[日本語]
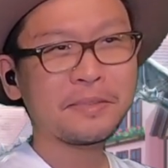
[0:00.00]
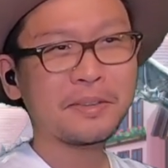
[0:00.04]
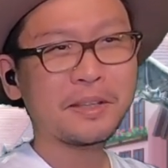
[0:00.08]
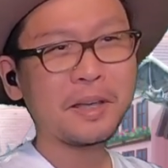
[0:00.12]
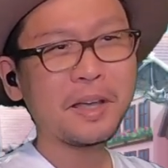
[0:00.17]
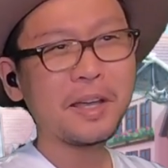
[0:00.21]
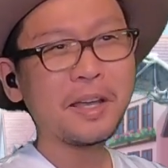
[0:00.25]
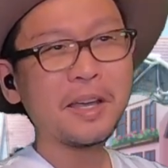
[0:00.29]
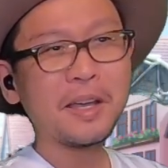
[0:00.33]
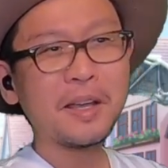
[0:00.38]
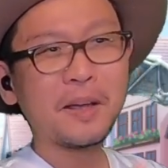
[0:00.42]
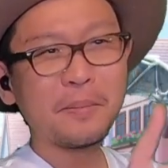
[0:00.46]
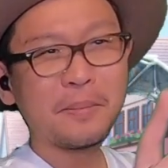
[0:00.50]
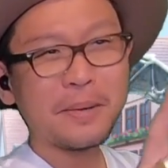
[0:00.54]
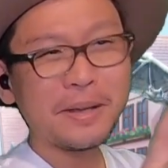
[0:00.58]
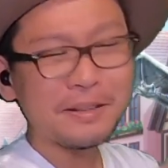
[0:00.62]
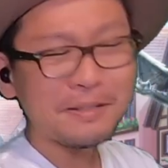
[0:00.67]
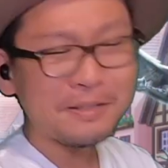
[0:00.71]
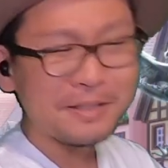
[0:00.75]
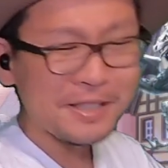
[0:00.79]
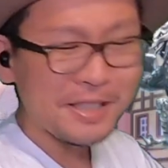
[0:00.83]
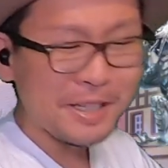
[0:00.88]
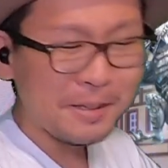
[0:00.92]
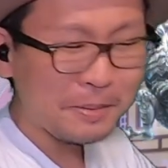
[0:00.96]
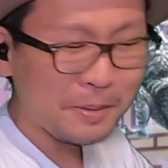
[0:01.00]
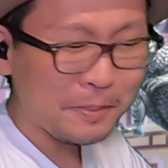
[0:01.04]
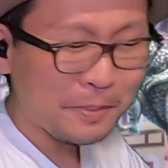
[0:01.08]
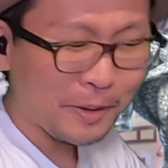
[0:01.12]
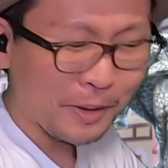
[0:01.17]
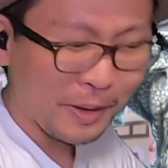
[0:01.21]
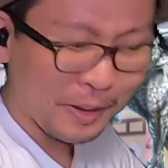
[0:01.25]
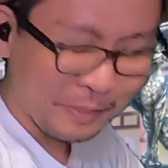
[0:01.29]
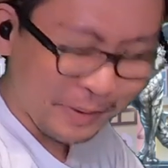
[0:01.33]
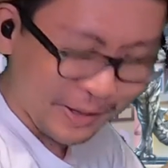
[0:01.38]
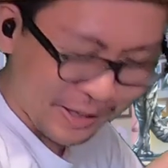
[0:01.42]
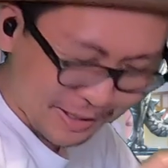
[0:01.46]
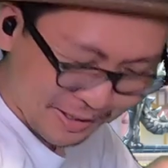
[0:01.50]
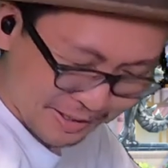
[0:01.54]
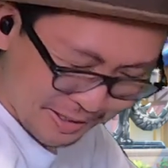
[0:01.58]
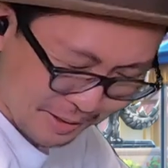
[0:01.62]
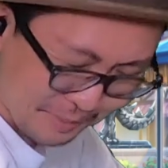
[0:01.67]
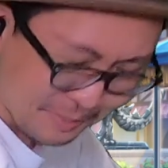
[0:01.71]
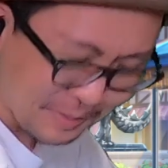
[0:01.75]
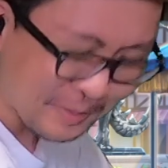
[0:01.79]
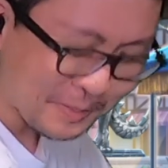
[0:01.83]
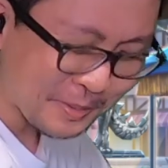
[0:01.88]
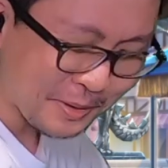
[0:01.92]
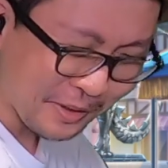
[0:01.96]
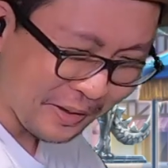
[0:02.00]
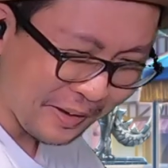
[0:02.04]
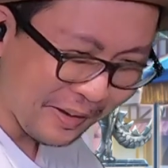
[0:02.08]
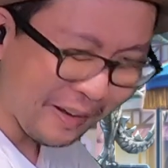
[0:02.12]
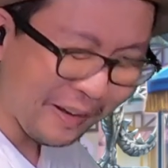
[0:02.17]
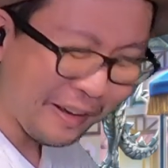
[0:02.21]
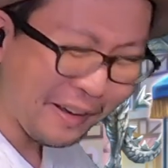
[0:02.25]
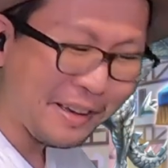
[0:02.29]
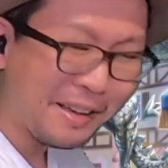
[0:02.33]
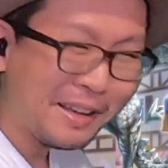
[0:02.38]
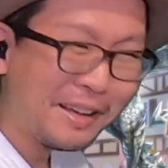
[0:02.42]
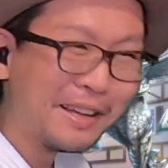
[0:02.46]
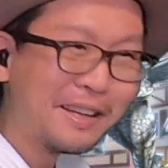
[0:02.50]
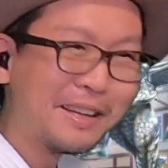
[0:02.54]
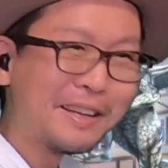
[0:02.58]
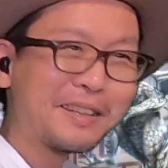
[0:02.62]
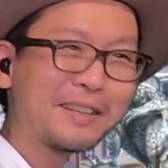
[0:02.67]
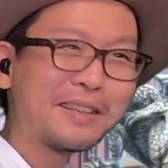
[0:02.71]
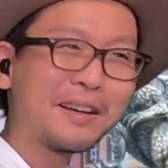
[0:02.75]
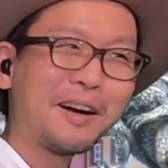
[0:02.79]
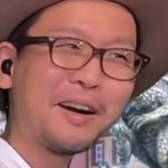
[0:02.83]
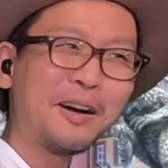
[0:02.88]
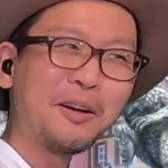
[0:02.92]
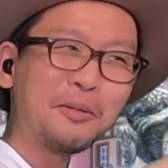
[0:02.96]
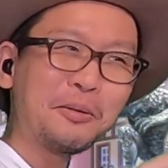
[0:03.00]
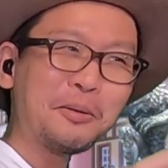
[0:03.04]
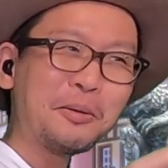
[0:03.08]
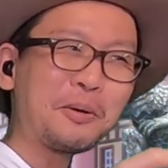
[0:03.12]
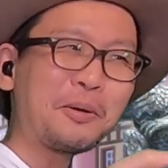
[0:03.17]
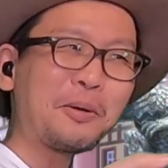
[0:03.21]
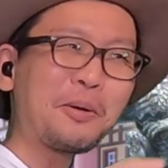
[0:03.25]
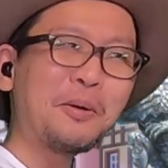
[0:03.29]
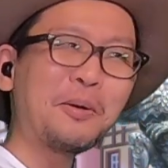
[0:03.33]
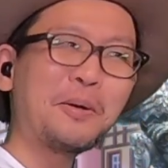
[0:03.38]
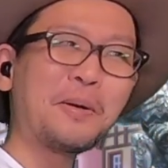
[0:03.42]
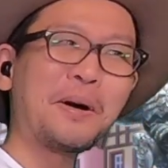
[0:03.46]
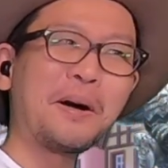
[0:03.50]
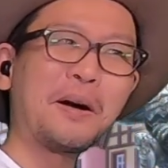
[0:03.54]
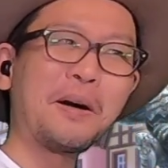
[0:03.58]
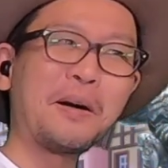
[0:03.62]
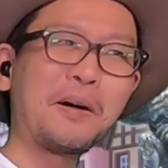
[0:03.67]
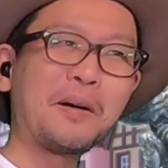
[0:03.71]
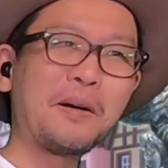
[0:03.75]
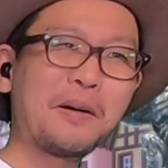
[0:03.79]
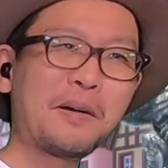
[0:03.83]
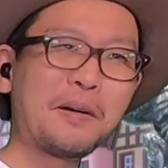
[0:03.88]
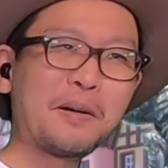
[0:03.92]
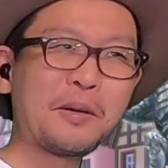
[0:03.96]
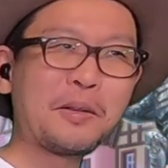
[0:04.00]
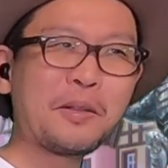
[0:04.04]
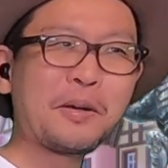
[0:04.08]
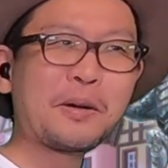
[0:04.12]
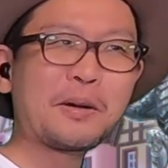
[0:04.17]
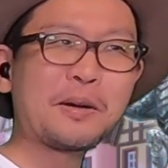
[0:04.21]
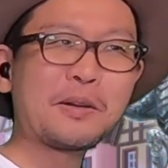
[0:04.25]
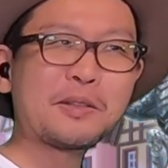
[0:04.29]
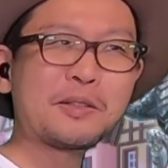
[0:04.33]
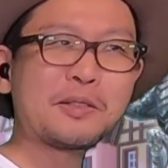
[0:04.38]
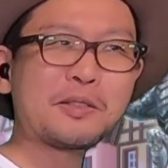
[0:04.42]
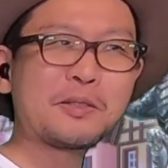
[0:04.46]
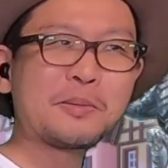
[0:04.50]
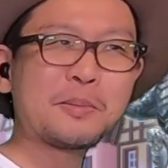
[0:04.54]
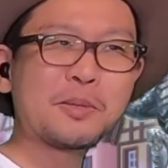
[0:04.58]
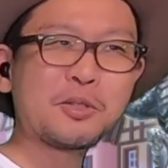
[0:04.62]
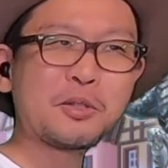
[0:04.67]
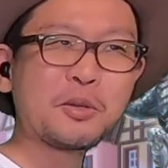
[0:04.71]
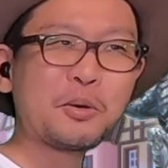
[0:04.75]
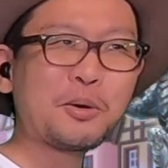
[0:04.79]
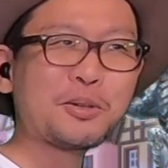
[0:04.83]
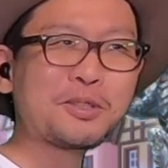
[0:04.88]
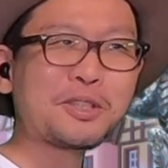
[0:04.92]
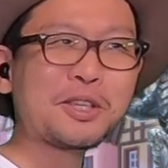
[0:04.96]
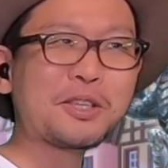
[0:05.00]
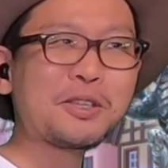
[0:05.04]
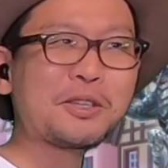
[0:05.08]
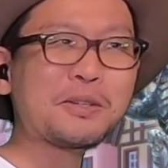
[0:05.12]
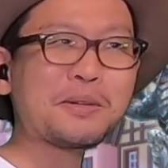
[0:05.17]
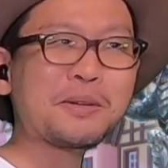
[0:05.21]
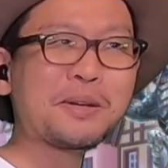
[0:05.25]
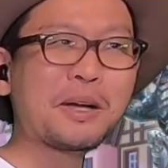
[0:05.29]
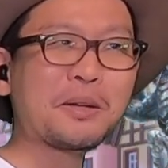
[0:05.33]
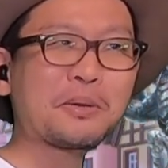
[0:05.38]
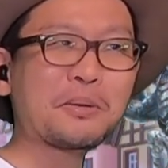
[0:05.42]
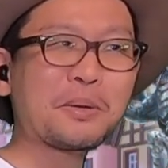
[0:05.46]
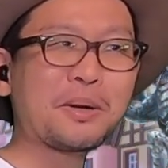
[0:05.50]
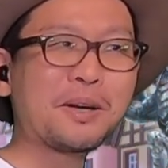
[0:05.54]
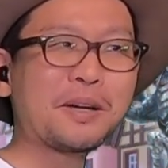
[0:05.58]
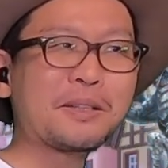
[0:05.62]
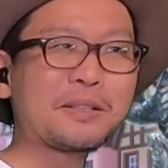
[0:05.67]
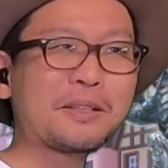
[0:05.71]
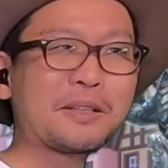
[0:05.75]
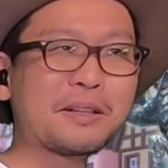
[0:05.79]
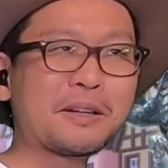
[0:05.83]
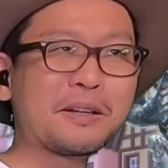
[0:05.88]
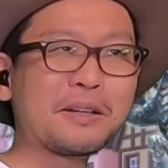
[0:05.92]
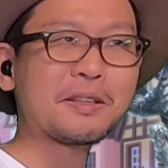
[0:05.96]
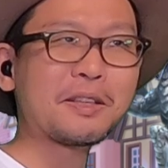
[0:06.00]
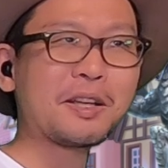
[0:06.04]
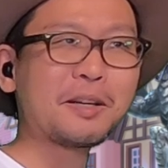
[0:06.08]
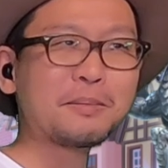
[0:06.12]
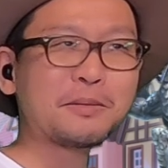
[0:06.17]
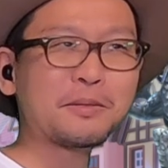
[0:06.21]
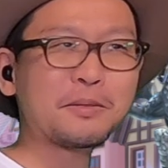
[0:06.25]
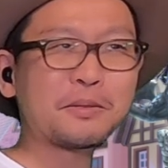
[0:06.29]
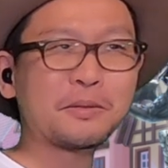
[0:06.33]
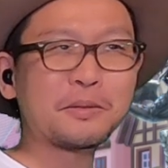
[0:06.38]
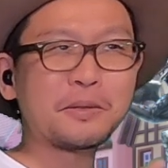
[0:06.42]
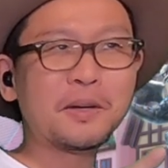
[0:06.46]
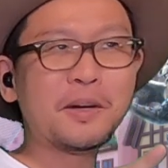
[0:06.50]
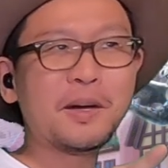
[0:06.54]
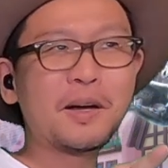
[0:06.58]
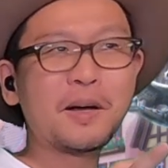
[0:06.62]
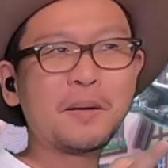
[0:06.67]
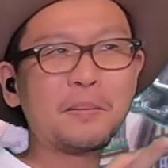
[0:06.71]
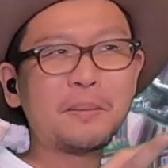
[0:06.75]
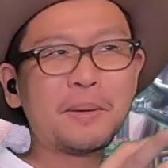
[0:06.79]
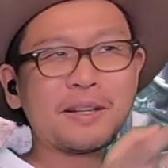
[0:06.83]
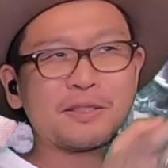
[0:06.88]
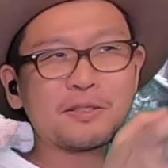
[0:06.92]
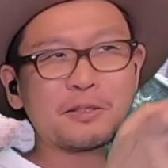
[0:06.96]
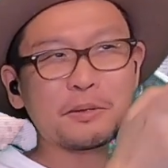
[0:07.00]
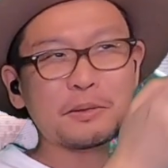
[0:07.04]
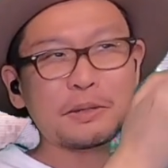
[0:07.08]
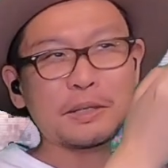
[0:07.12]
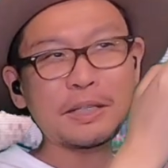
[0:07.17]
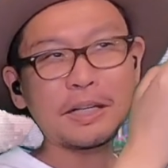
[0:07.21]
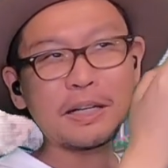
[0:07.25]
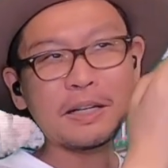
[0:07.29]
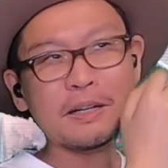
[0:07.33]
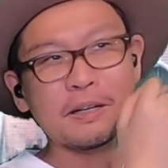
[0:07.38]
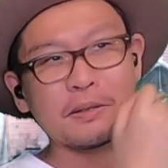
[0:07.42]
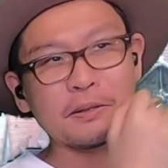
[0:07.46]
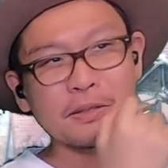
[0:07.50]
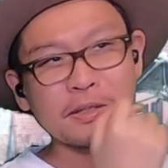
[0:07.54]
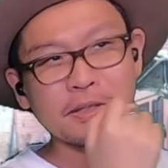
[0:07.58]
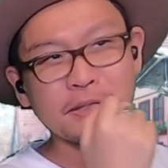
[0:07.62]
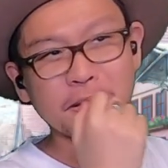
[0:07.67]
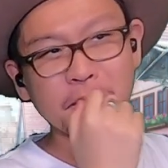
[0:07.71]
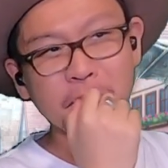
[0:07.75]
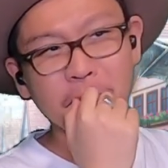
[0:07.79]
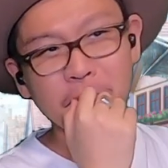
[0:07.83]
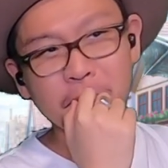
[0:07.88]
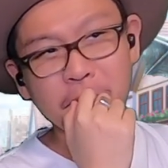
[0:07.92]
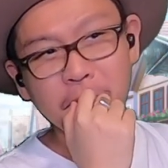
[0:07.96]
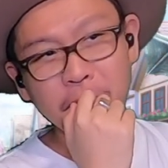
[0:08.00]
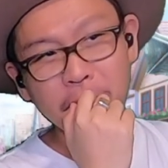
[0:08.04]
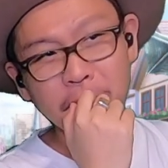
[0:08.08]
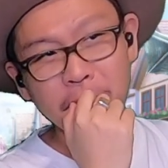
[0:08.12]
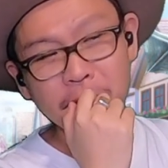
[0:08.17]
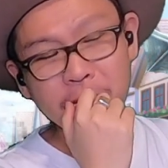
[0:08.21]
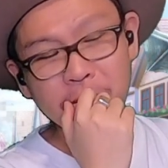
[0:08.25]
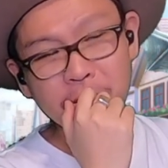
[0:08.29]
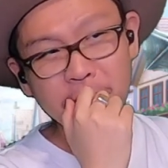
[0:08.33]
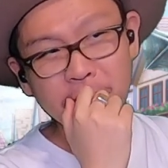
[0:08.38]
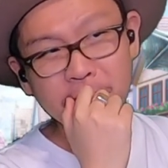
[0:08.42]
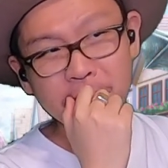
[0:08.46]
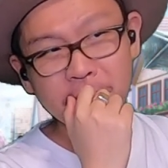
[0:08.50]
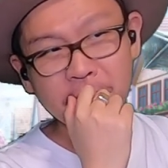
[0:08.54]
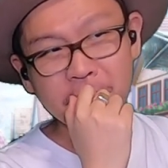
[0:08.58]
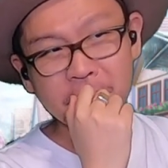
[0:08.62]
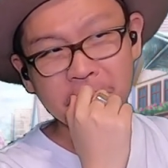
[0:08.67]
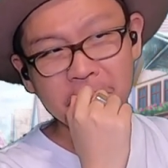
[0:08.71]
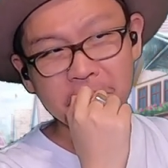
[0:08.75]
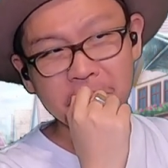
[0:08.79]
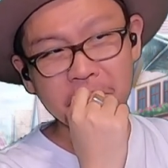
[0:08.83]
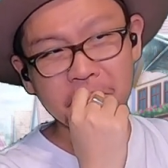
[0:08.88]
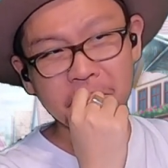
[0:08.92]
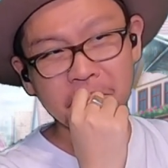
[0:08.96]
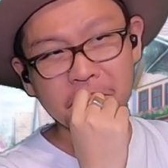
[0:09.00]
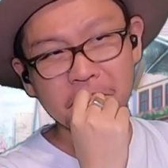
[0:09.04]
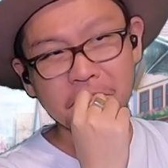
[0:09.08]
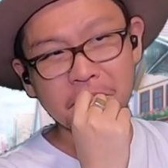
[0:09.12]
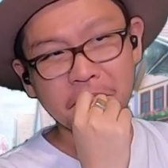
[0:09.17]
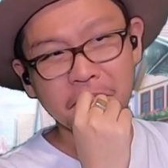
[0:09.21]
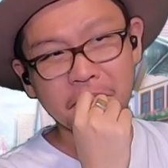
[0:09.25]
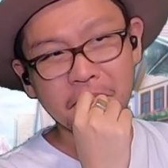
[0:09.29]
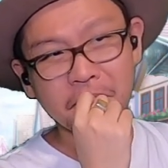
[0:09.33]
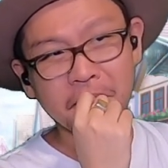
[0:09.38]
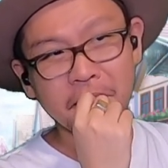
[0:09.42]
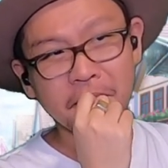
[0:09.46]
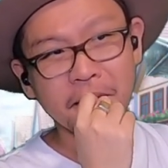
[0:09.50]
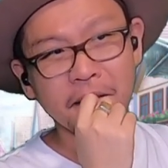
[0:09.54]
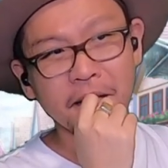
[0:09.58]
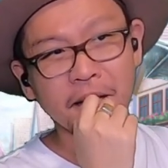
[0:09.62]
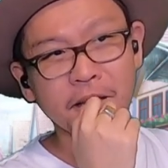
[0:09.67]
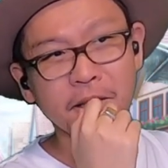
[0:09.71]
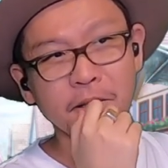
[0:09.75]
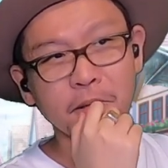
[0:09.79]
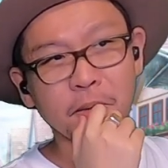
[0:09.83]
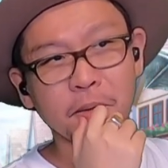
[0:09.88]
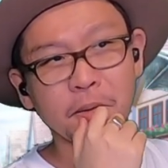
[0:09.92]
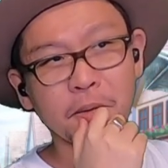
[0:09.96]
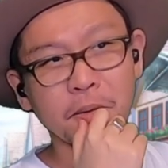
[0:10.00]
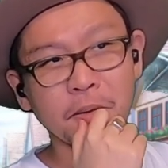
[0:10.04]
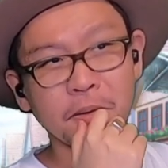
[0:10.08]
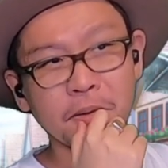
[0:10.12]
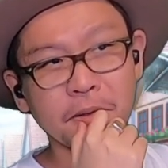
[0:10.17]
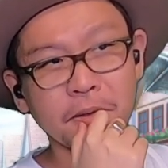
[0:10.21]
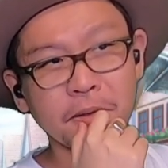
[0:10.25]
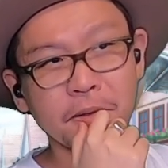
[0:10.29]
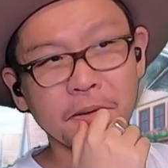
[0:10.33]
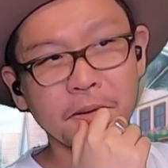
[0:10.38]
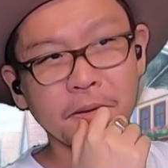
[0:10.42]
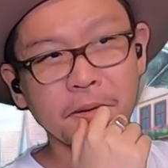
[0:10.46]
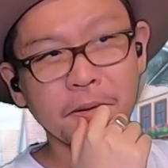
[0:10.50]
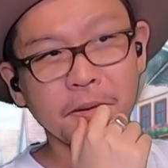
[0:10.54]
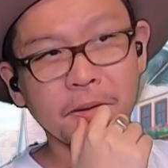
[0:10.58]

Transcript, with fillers: で、ベルゼブブはベルゼブブで、あの子は、なんか、長期休暇とか言ってら、多分、魔族側もすごい養殖についてんじゃない？偉いところに。